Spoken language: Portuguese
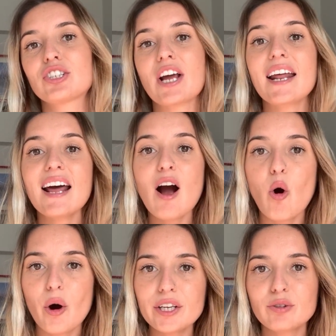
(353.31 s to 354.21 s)
Já
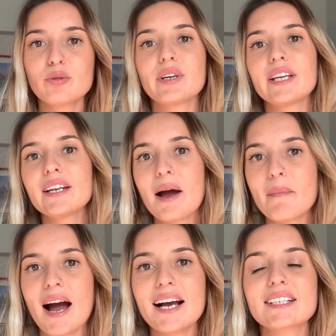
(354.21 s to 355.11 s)
na 8 e na
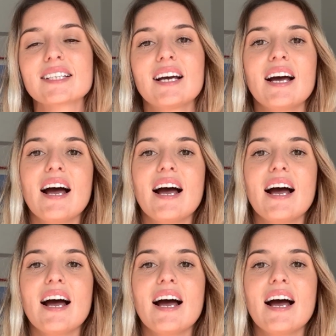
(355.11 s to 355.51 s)
Max,